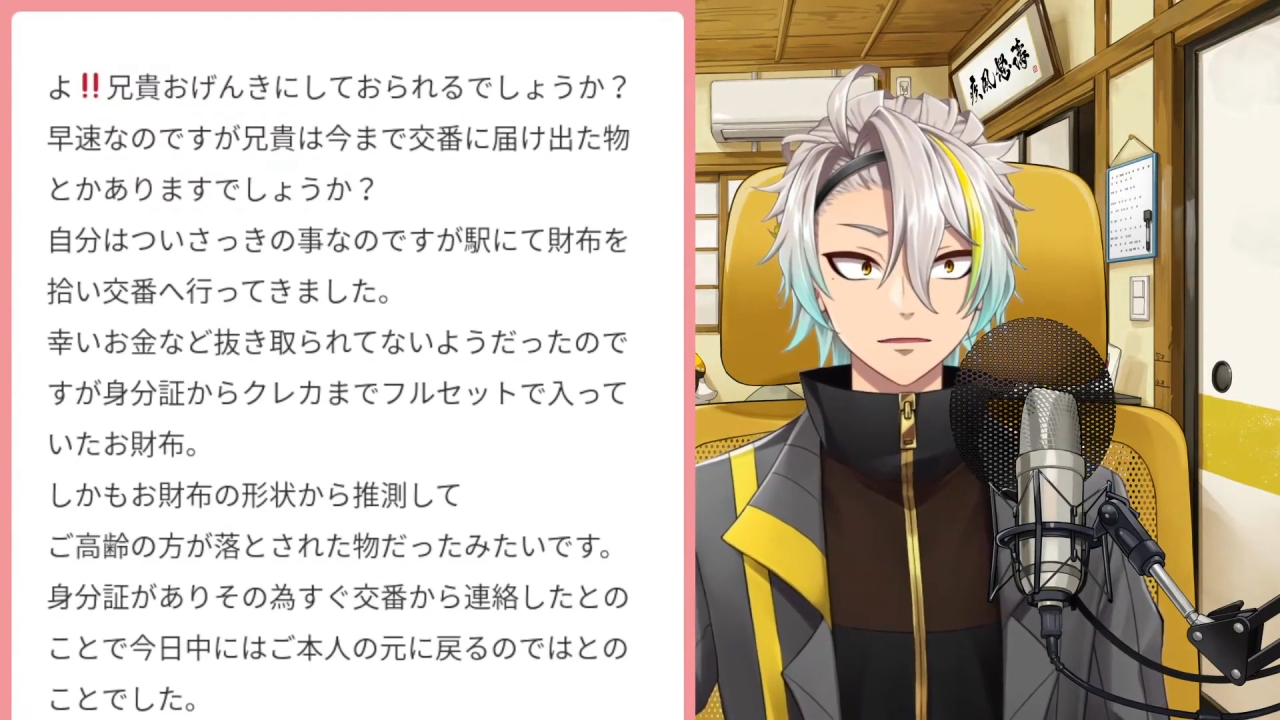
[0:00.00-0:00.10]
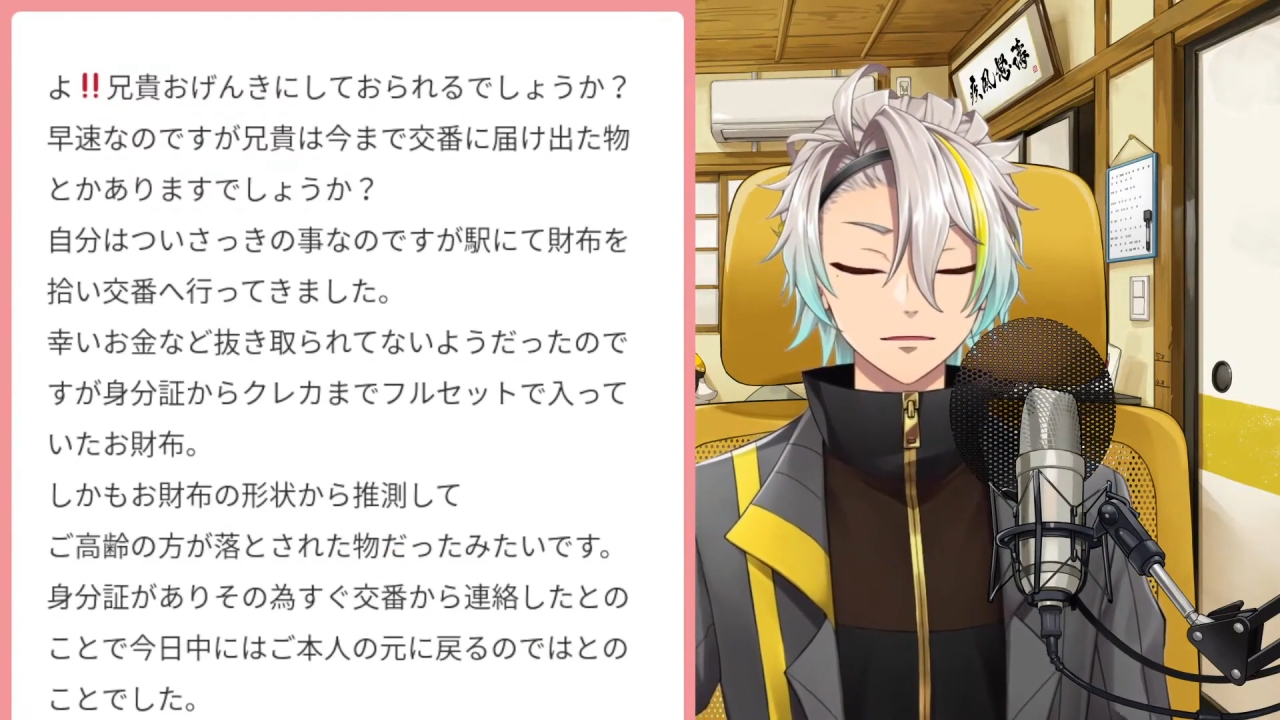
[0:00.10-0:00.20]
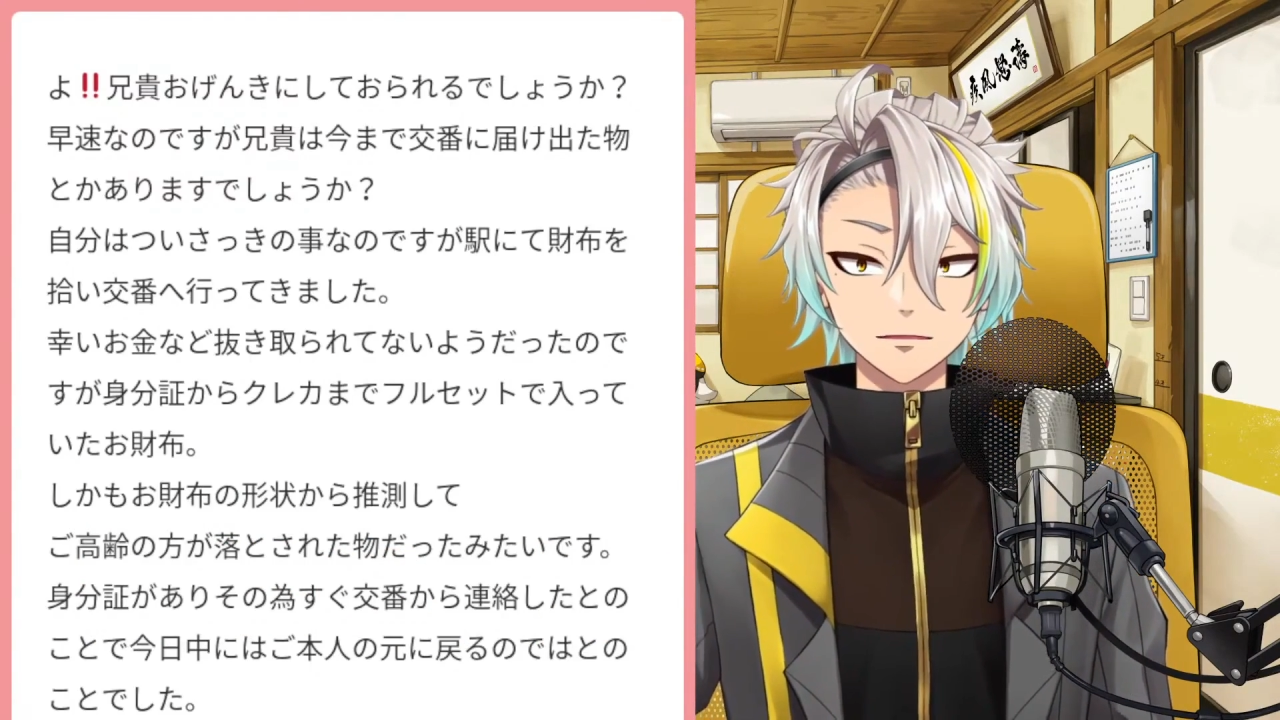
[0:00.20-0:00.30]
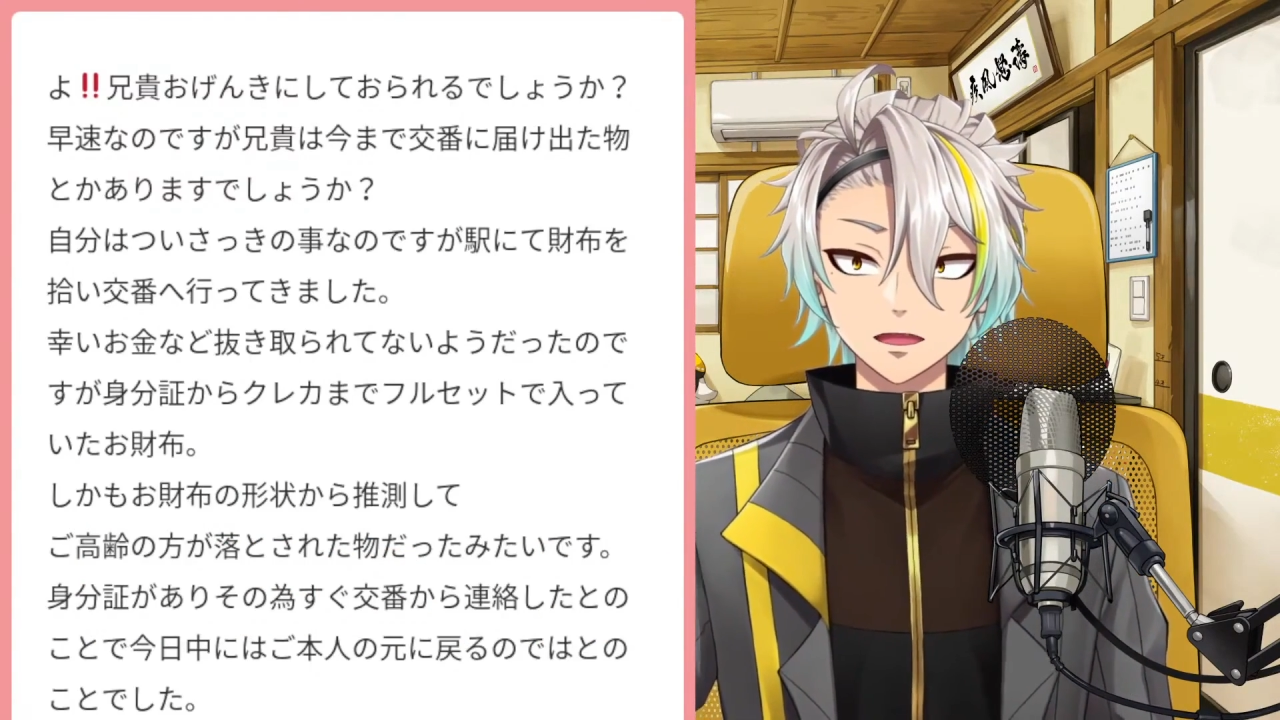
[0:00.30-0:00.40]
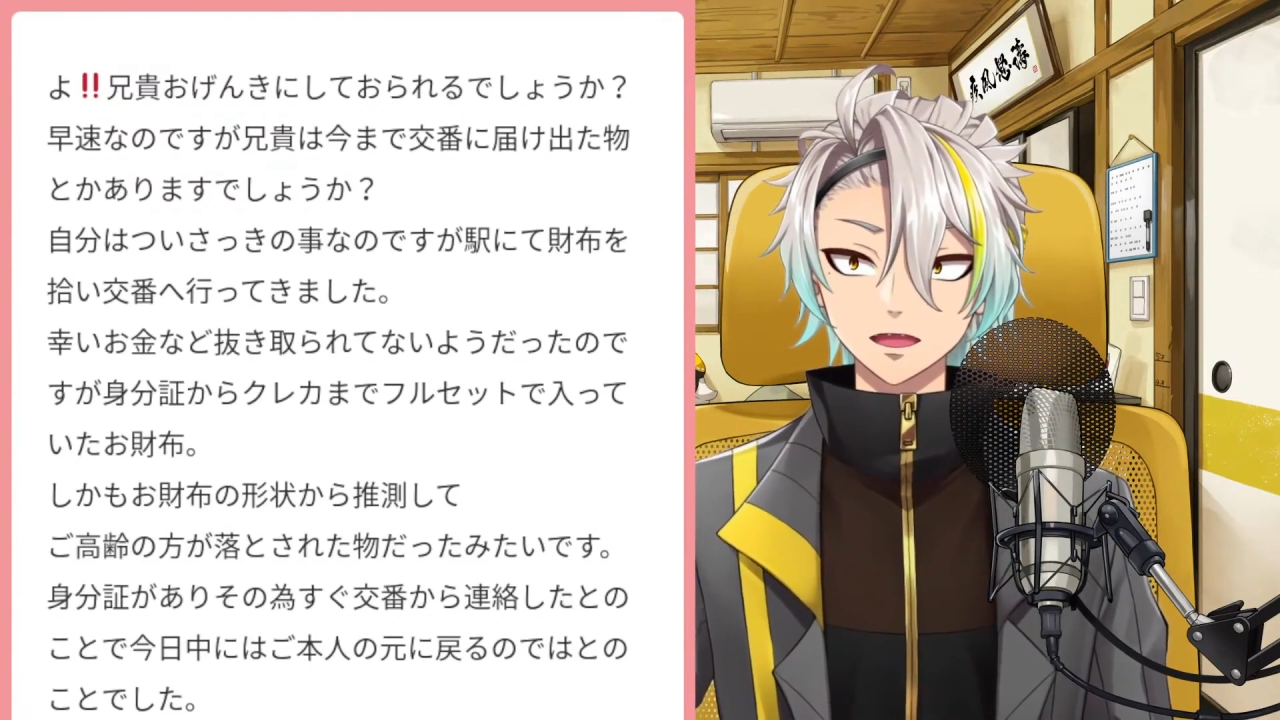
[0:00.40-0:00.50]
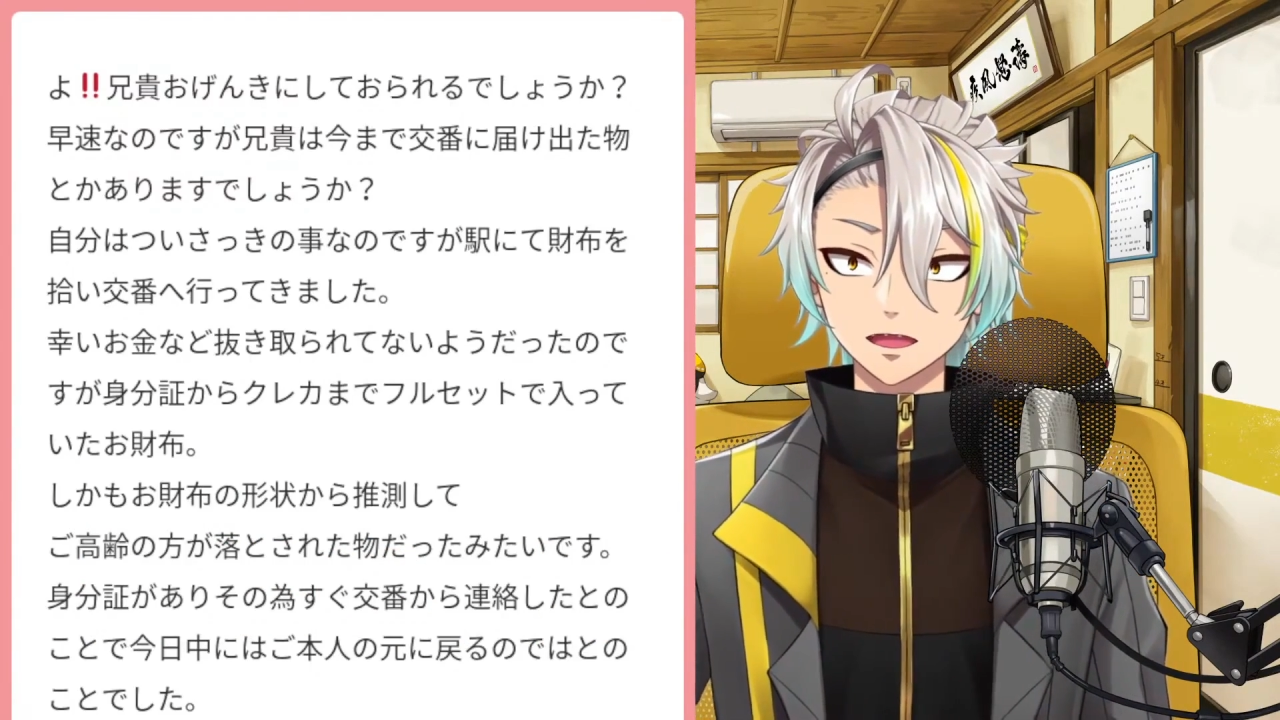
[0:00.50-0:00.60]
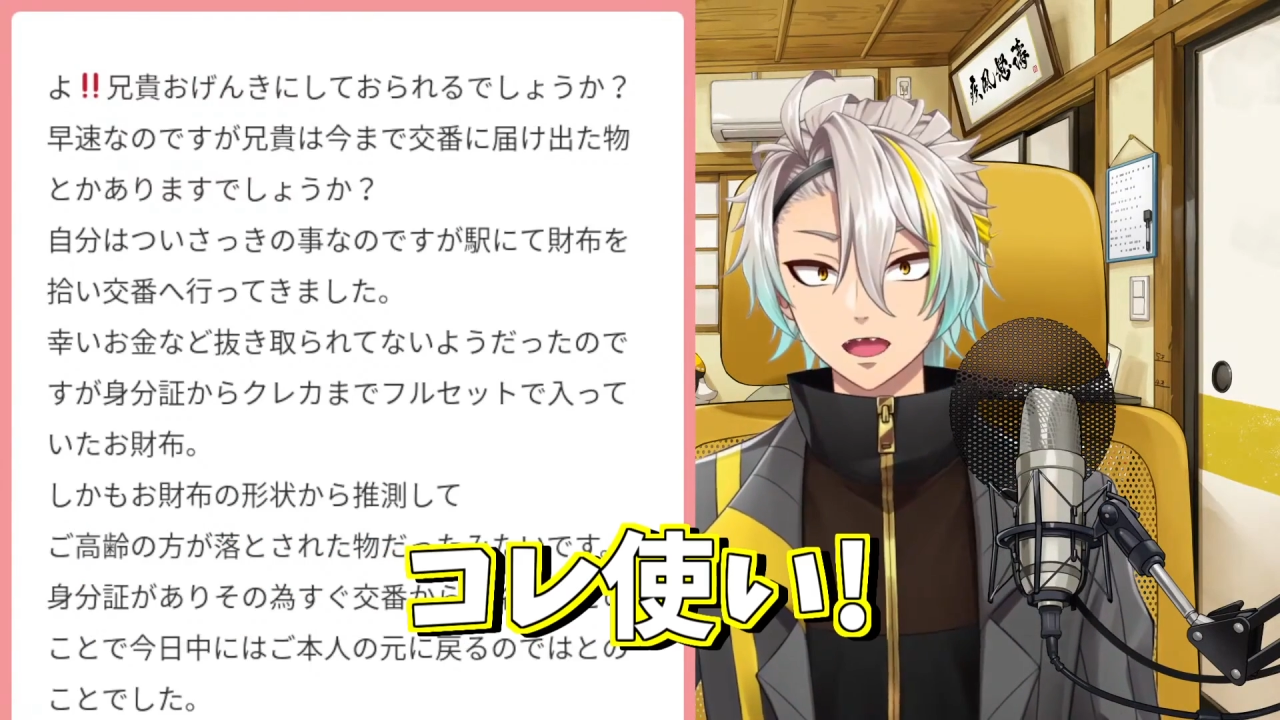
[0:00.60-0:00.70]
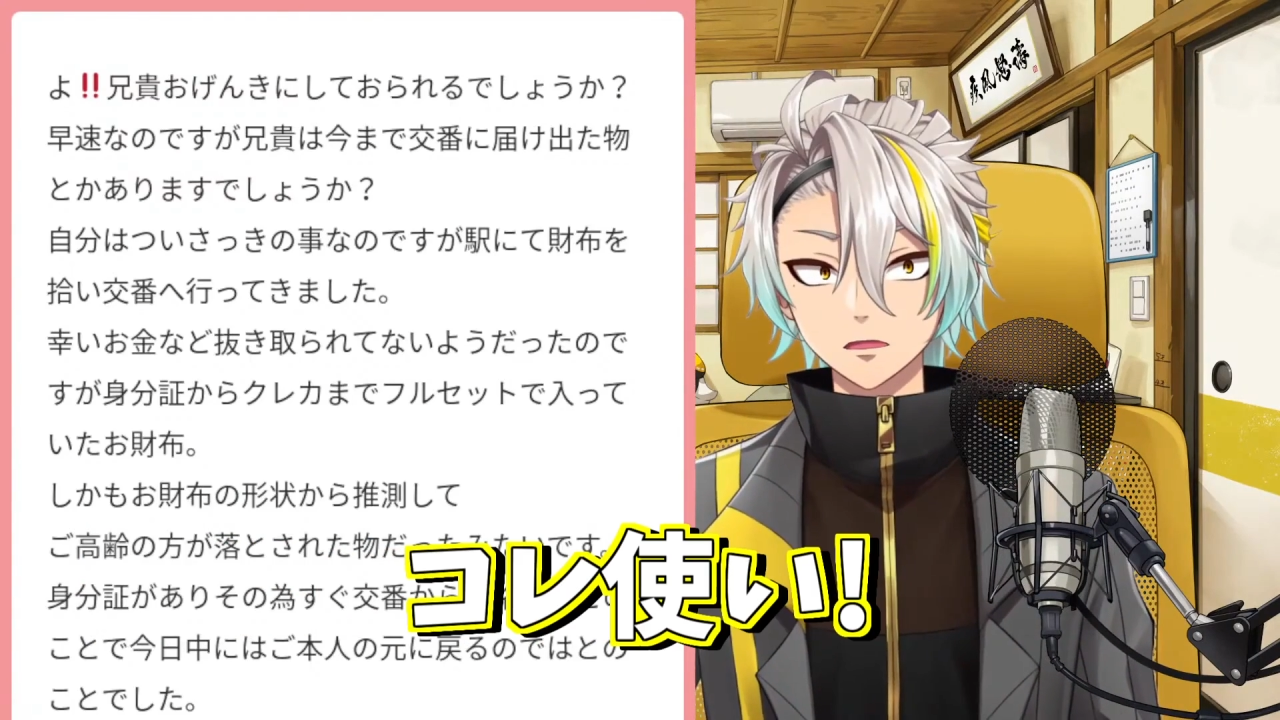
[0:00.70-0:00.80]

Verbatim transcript: つって言われて、